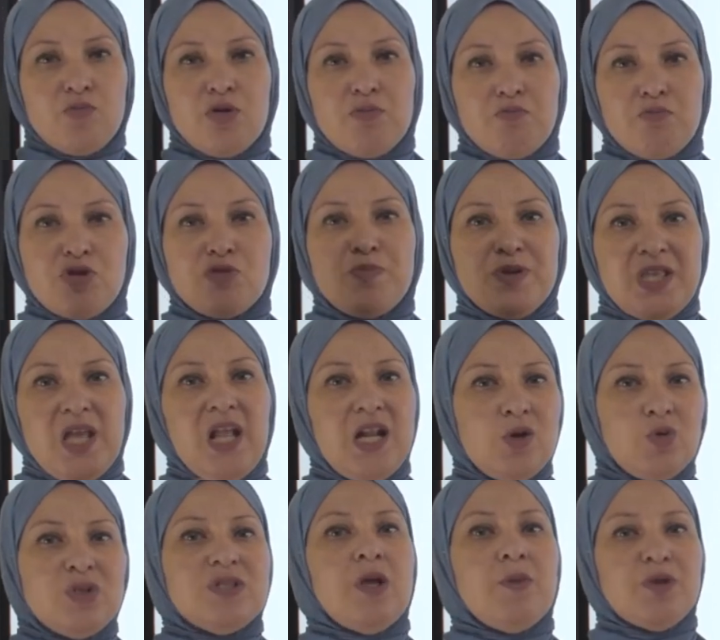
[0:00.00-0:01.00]
مش بتحل
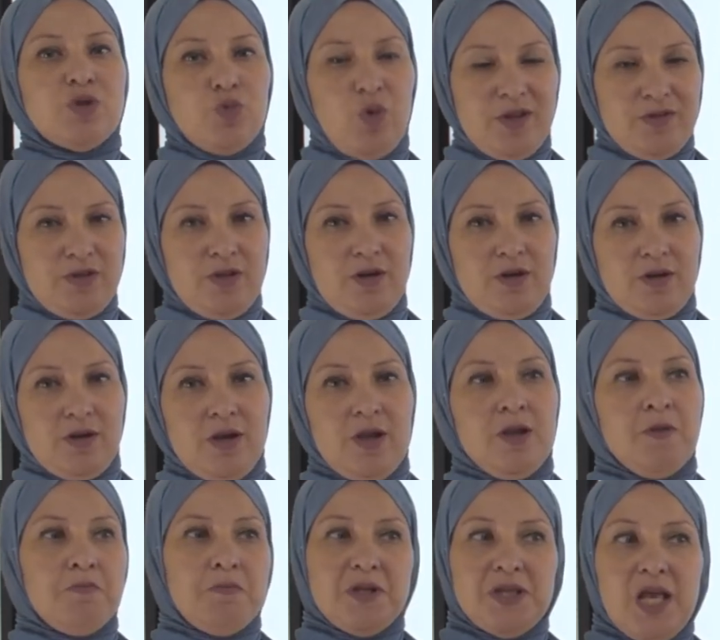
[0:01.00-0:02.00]
وانت متوتر
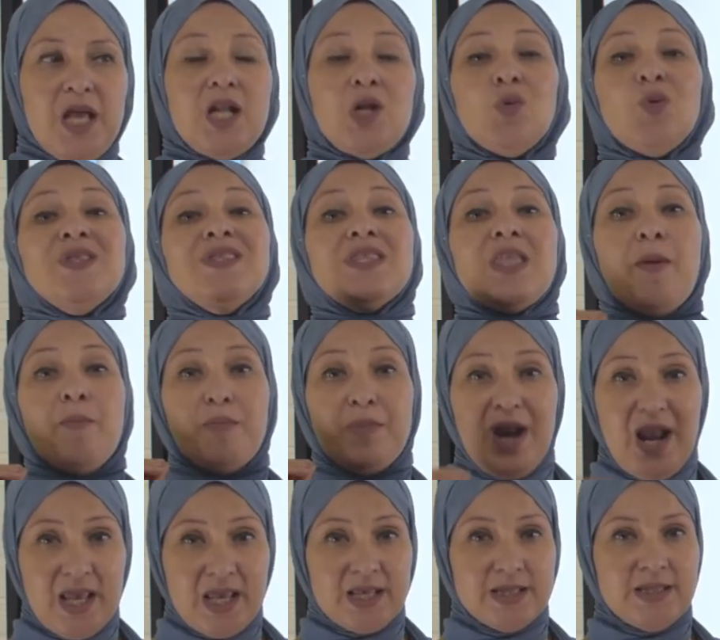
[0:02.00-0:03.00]
بتحل وانت
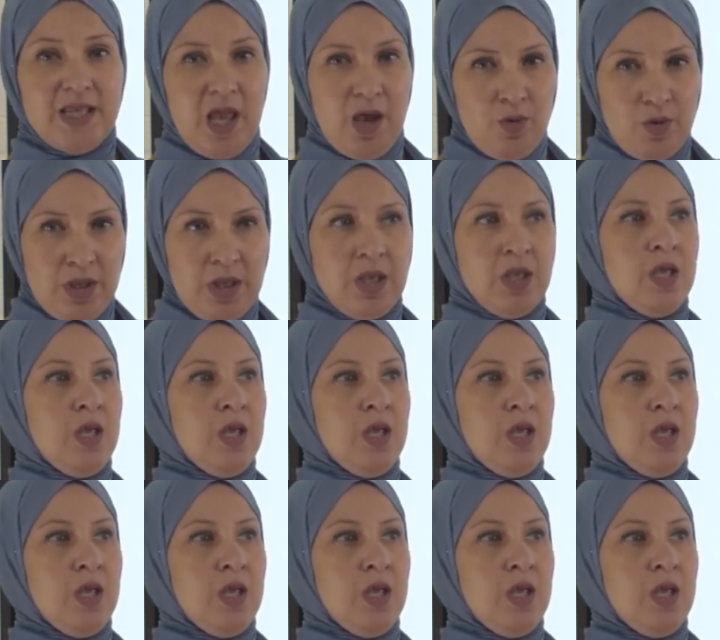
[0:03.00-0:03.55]
مركز قوي